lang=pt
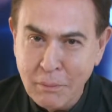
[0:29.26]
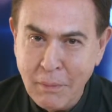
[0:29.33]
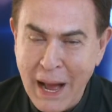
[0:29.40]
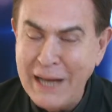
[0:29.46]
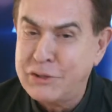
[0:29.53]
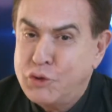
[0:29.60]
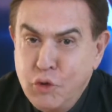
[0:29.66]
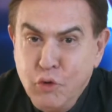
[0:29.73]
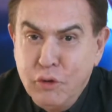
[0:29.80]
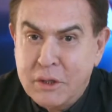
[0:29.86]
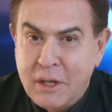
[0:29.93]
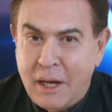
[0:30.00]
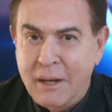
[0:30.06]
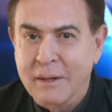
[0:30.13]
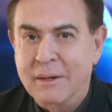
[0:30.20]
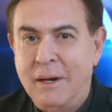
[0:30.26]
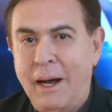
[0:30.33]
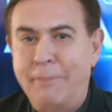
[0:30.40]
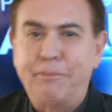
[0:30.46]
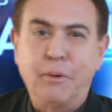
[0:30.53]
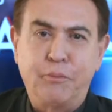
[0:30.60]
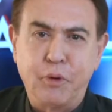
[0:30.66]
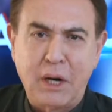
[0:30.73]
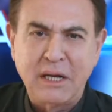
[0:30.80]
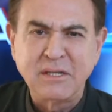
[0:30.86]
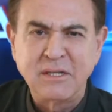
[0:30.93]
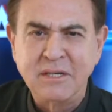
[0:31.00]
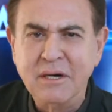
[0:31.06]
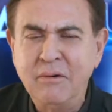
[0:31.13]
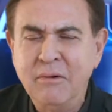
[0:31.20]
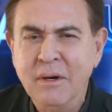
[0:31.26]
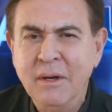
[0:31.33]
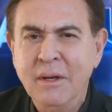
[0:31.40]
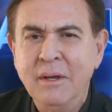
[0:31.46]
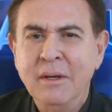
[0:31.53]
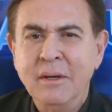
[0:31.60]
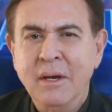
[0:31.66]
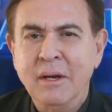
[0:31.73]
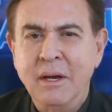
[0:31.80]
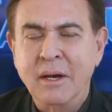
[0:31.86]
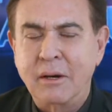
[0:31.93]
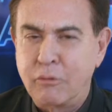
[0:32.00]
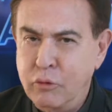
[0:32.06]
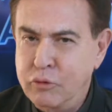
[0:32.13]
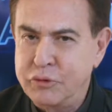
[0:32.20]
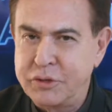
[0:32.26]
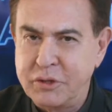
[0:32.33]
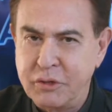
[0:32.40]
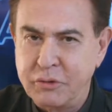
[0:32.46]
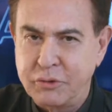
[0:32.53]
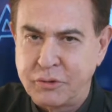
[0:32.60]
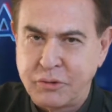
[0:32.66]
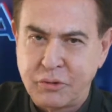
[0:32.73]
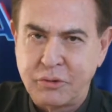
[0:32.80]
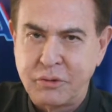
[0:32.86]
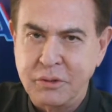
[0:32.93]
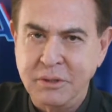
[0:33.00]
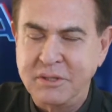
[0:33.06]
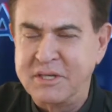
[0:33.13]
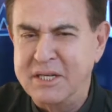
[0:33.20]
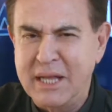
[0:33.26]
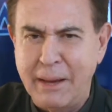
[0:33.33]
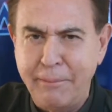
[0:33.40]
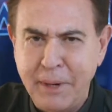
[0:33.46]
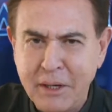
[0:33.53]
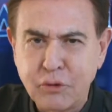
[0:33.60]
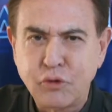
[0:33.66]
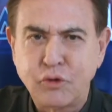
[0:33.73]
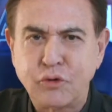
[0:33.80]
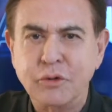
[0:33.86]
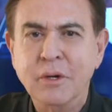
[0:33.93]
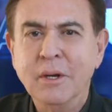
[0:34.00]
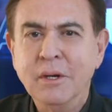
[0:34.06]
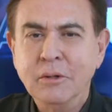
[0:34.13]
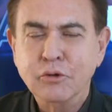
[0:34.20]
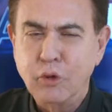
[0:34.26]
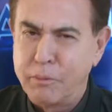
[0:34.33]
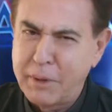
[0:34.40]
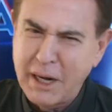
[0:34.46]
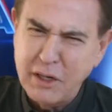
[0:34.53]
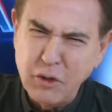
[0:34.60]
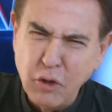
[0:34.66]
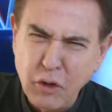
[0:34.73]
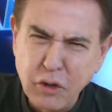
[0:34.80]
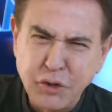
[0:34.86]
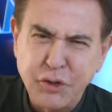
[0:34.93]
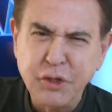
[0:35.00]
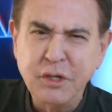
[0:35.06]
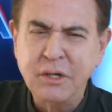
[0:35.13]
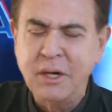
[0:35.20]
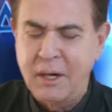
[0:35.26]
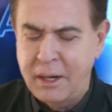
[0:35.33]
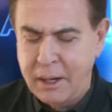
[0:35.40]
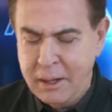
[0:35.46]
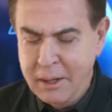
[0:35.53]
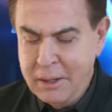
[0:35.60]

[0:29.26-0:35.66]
ajuda a população é, com os seus ensinamentos sobre cardiologia,